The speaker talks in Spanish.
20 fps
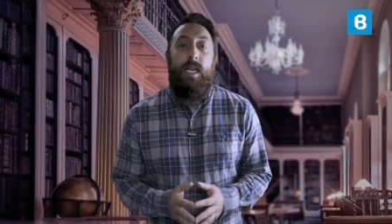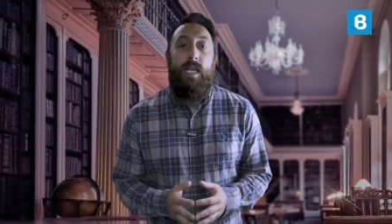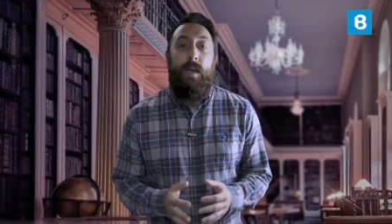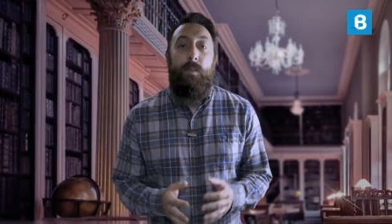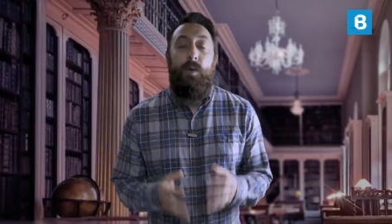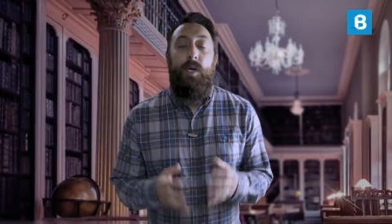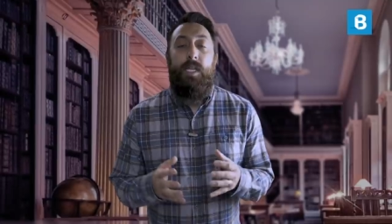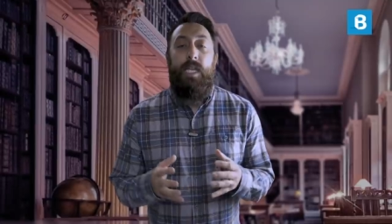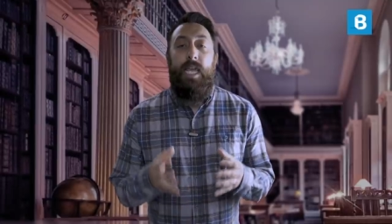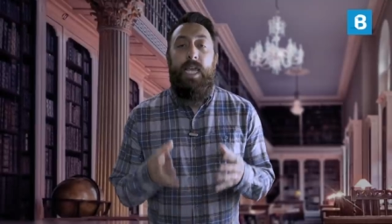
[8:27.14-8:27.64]
La
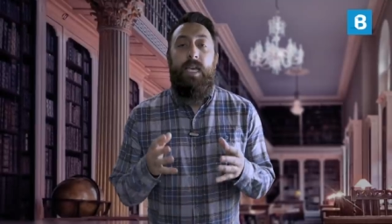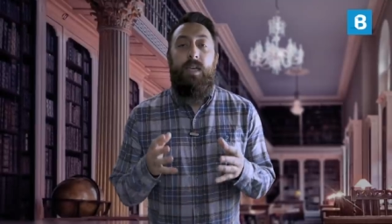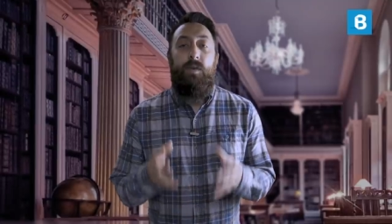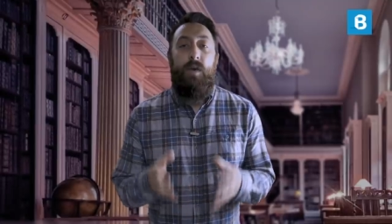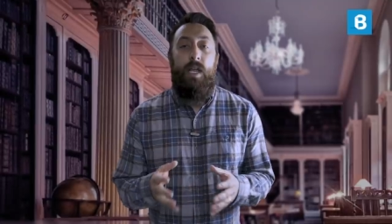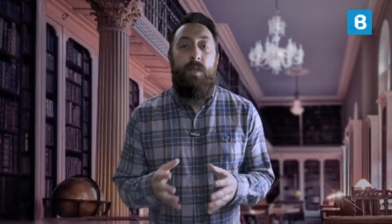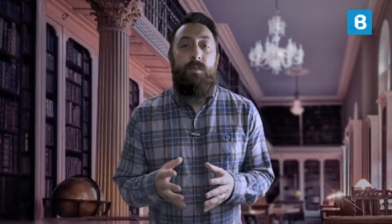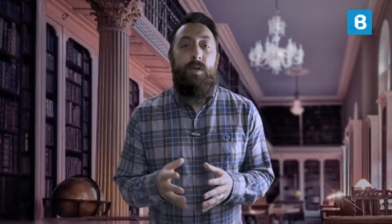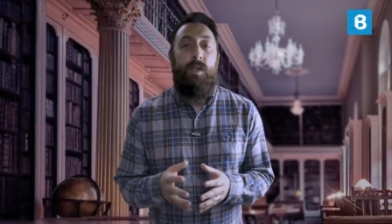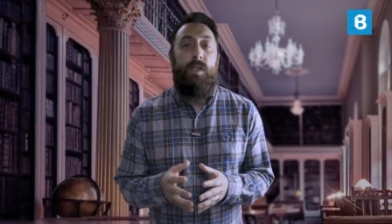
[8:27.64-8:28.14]
muerte de
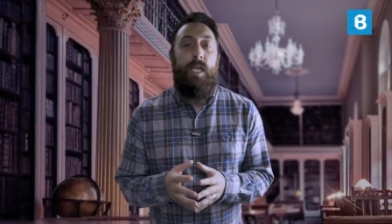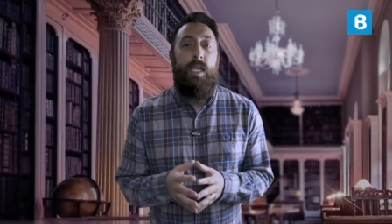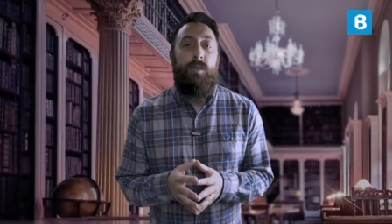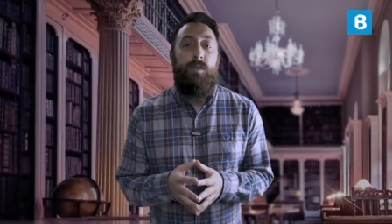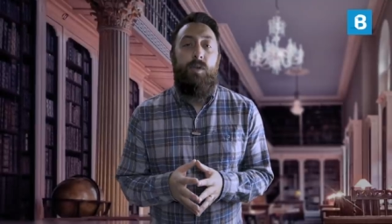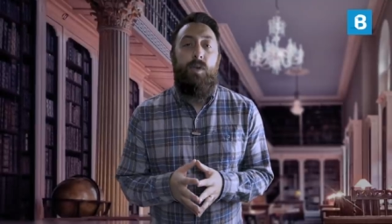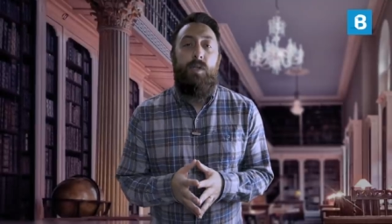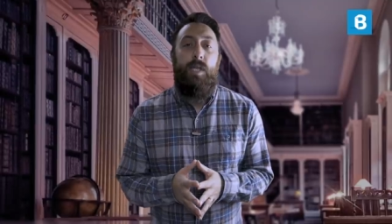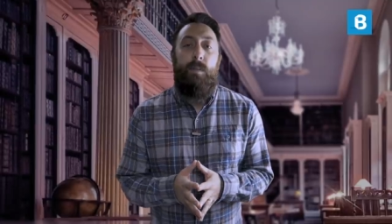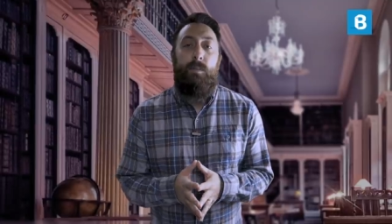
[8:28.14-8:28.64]
Cranmer
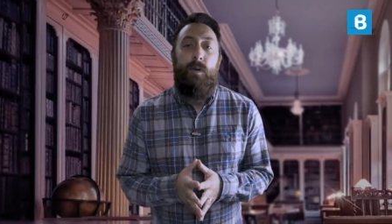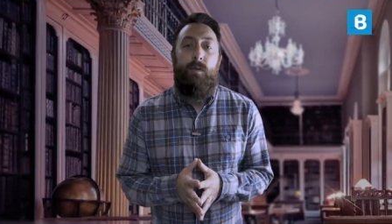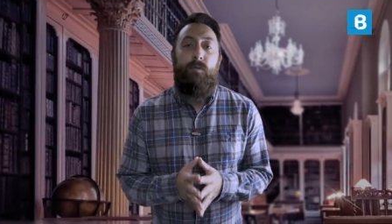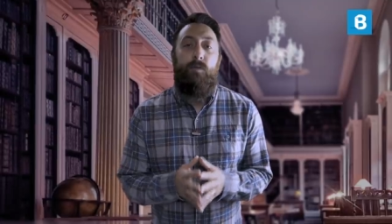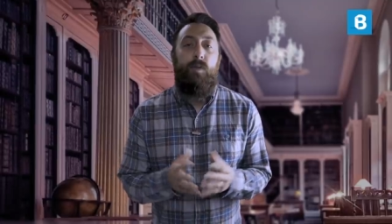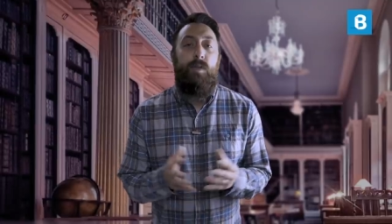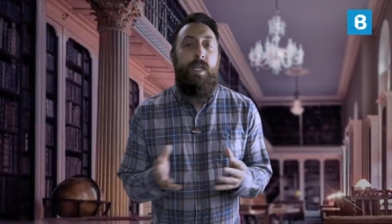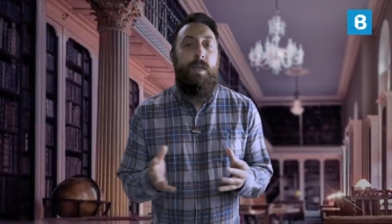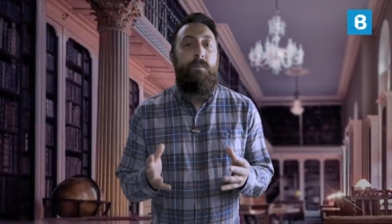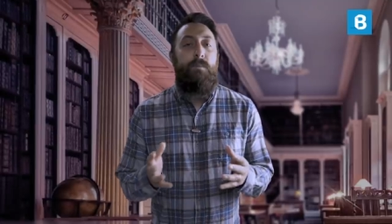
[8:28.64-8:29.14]
causó una
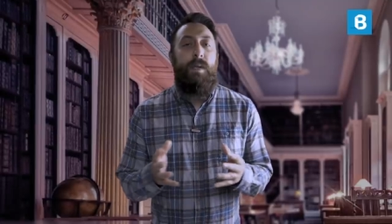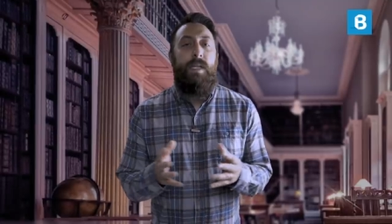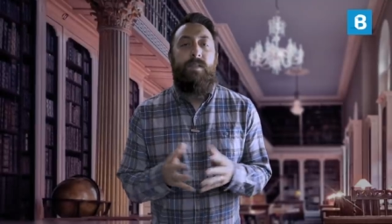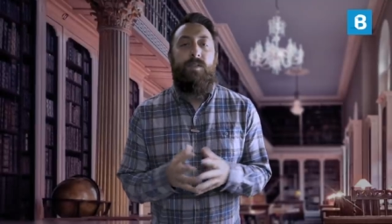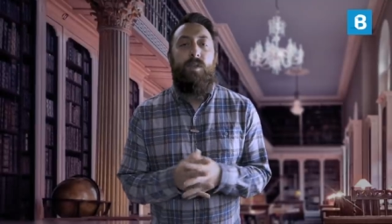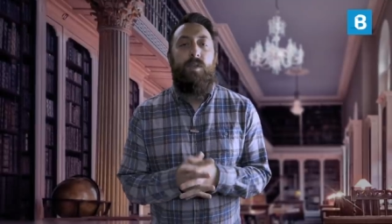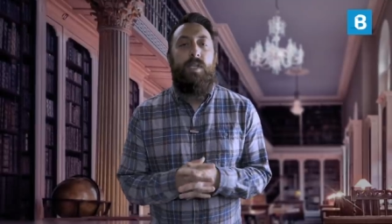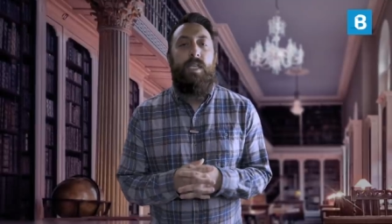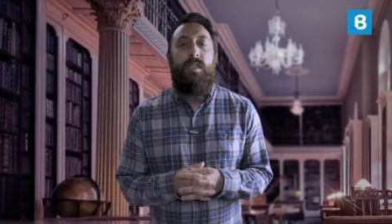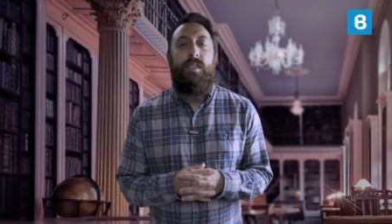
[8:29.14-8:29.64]
profunda
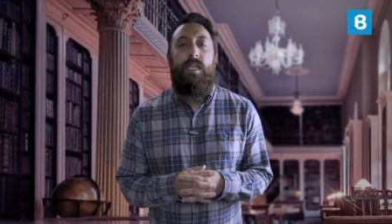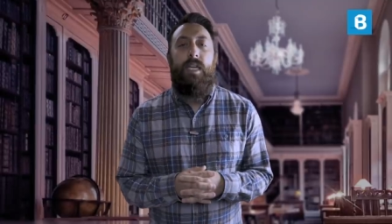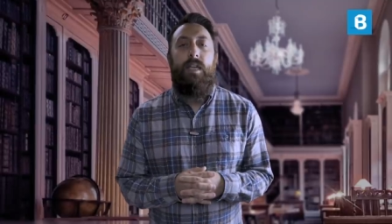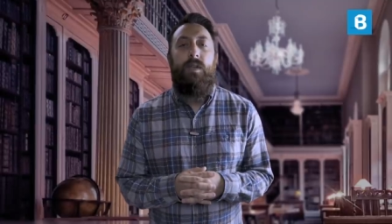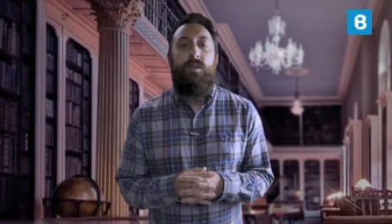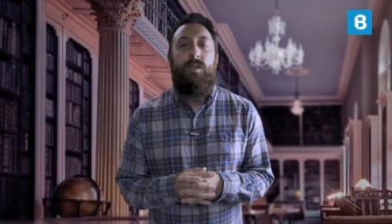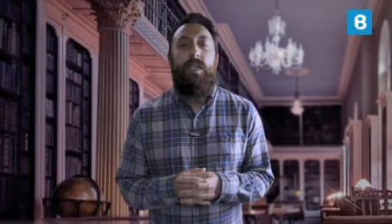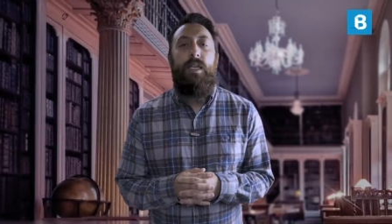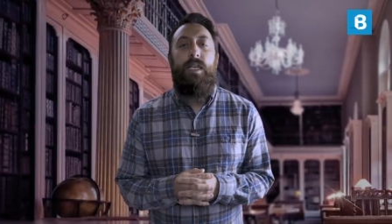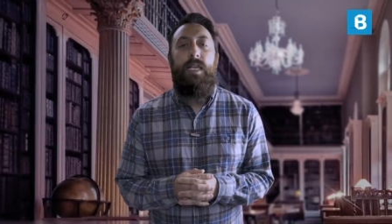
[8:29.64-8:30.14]
impresión entre
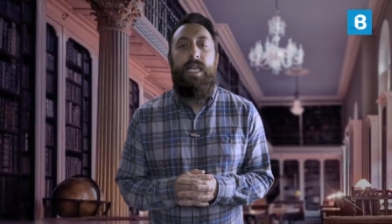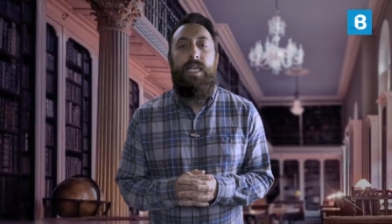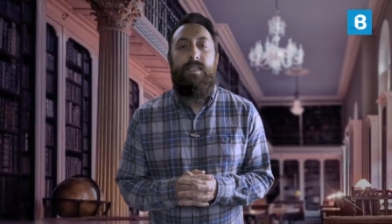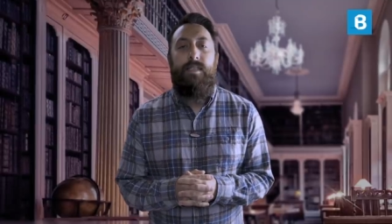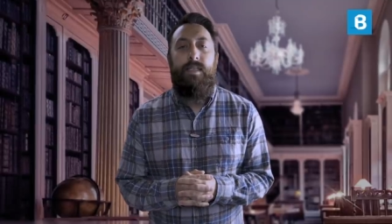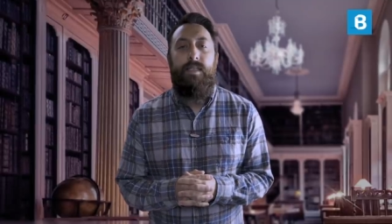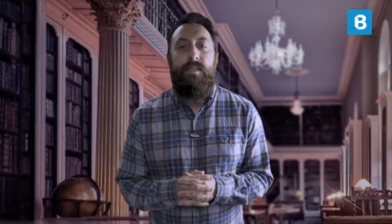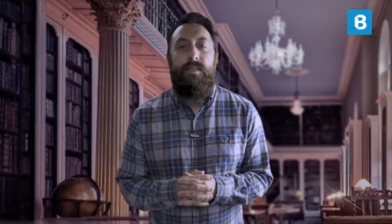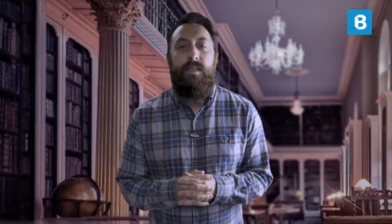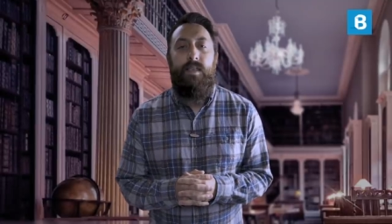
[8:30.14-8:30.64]
los
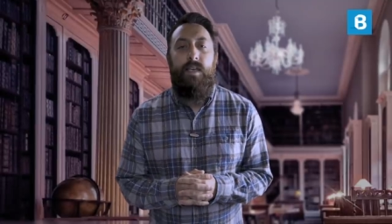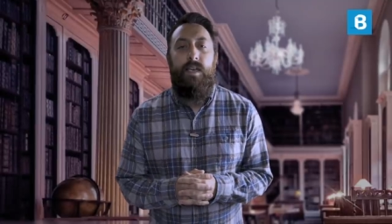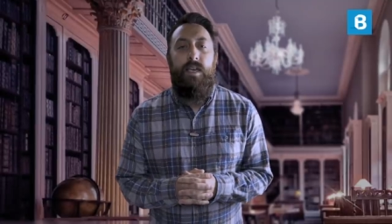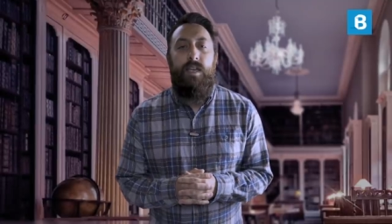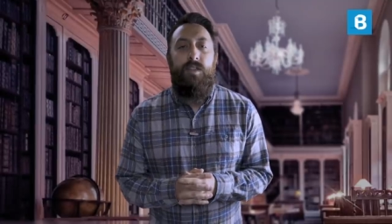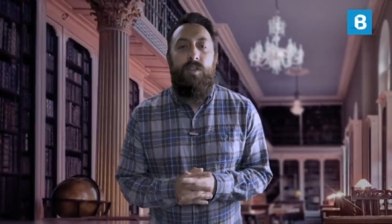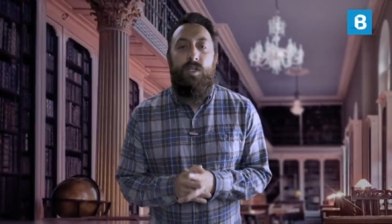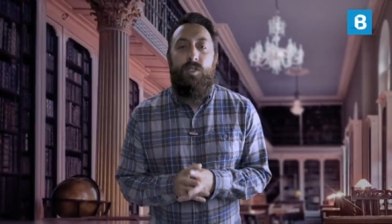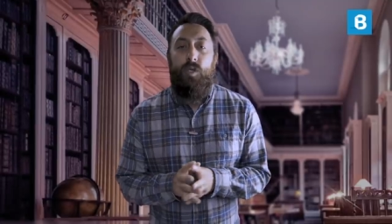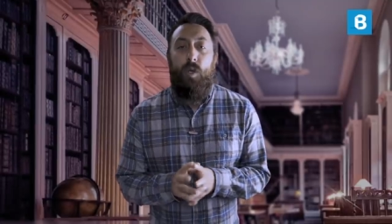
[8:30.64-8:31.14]
ingleses,
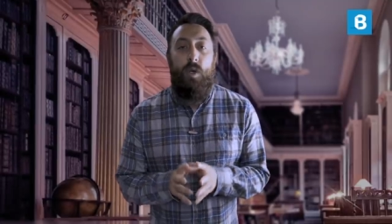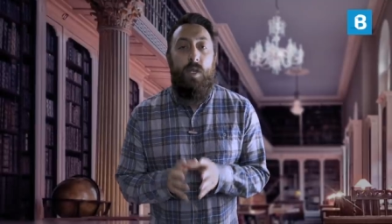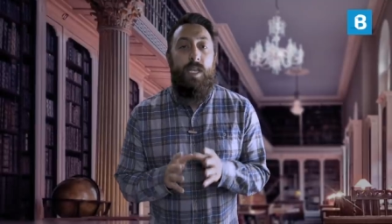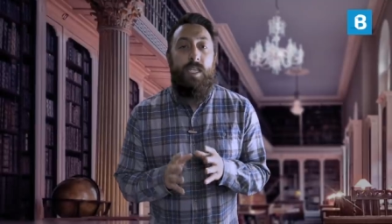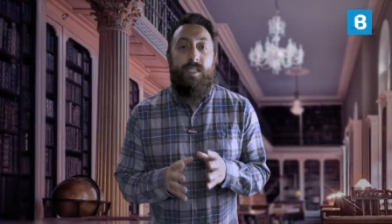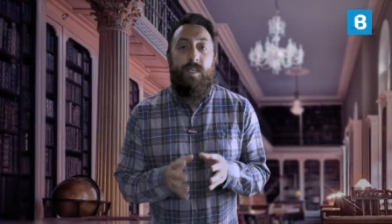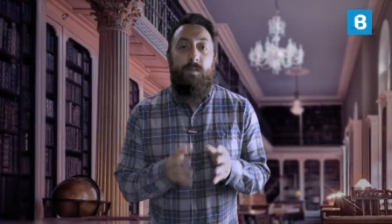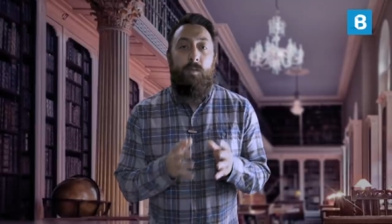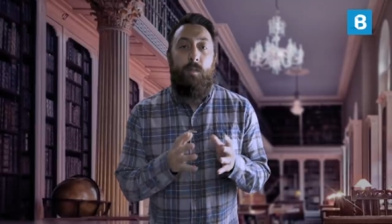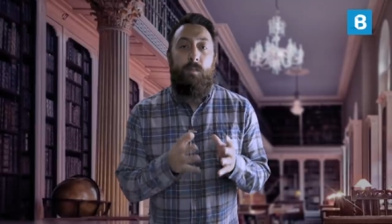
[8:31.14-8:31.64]
no solo en
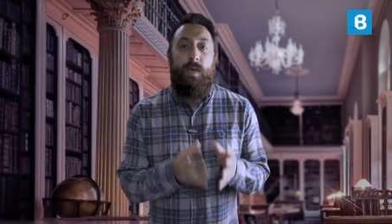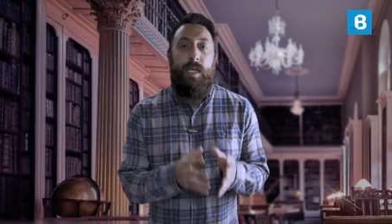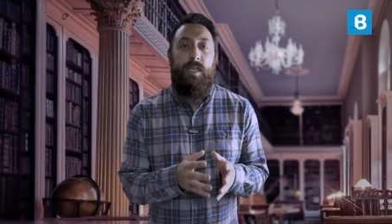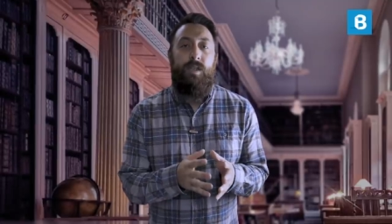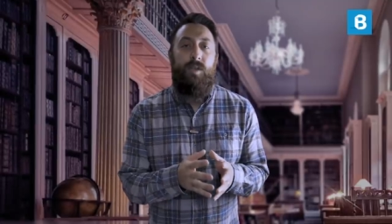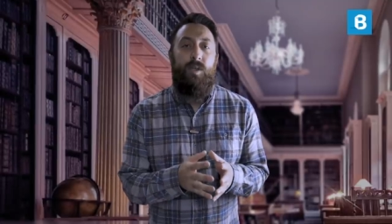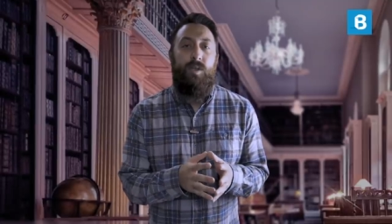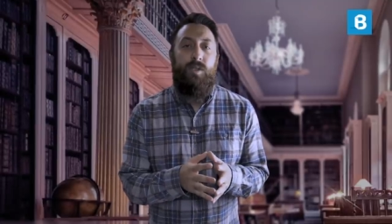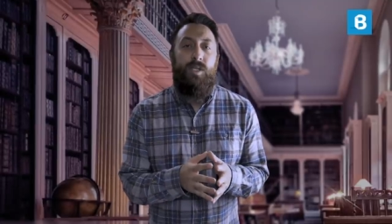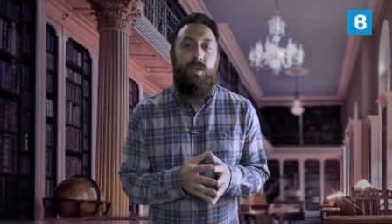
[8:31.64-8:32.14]
ese
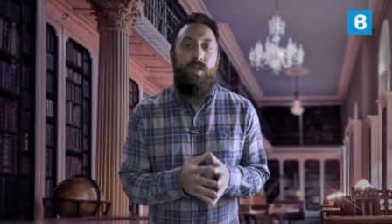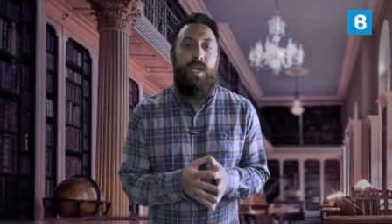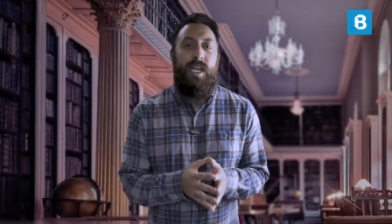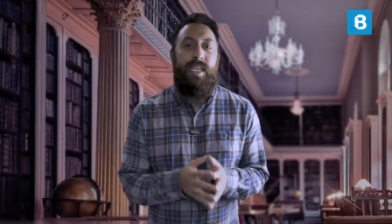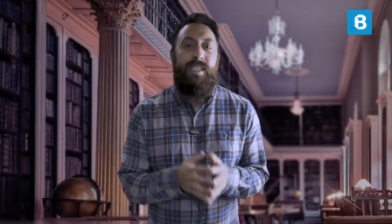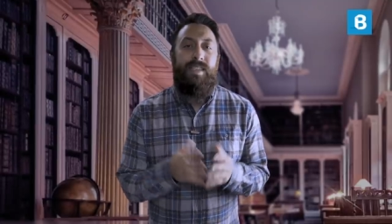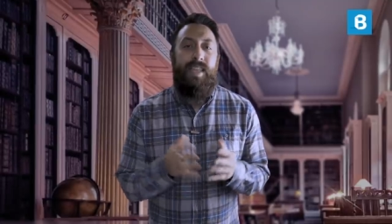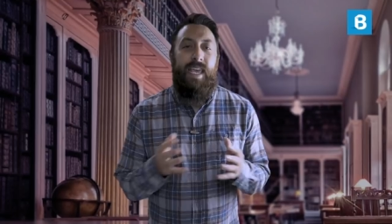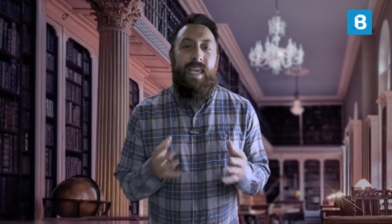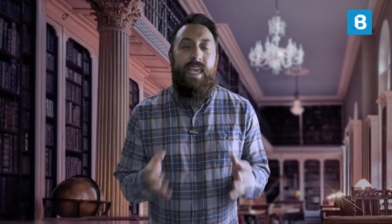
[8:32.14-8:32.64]
momento, sino en
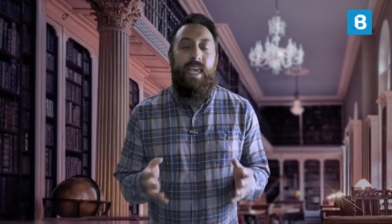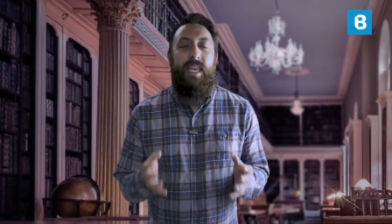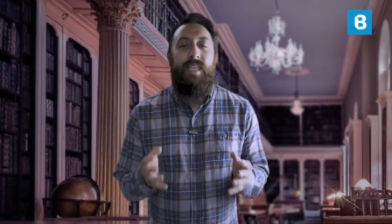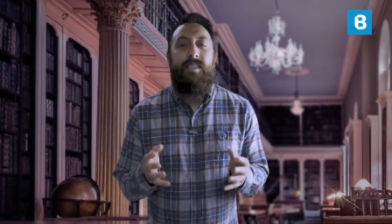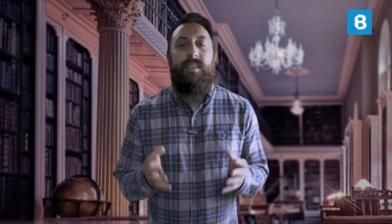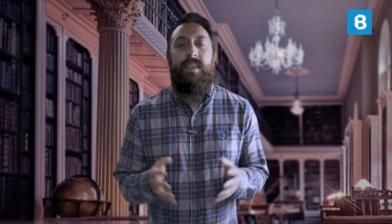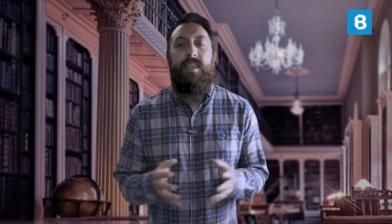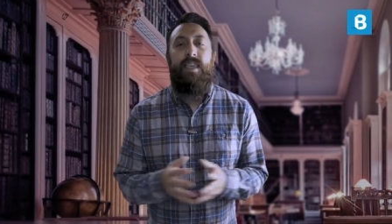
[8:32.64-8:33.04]
las décadas